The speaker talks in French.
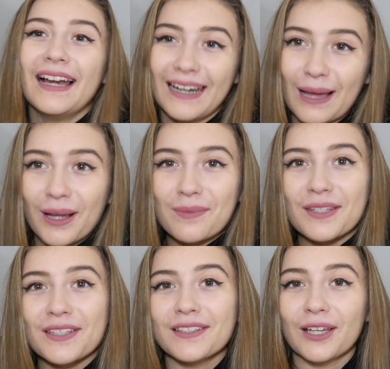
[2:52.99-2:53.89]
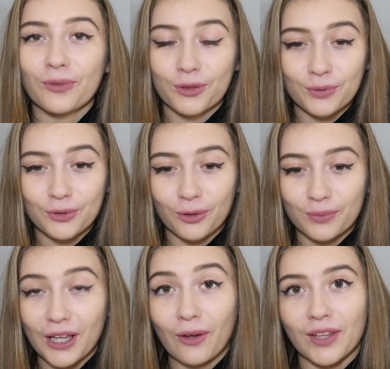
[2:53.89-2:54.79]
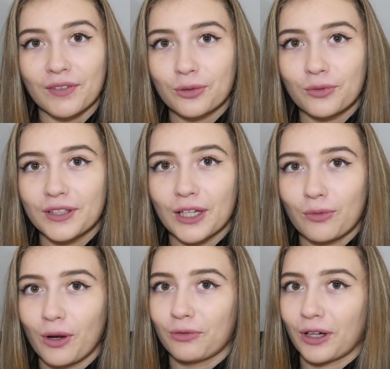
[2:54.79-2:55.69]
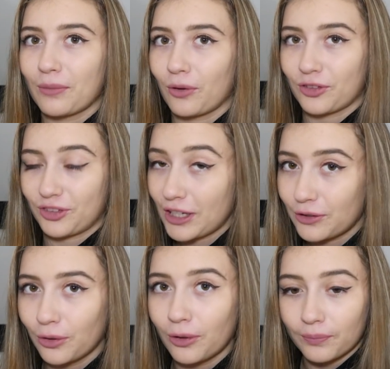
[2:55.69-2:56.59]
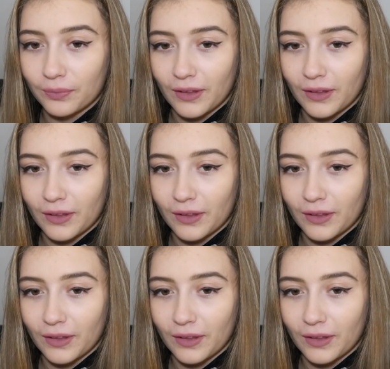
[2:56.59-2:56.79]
L'après-midi s'annonce plutôt bien, on avait trouvé des coins vraiment géniaux.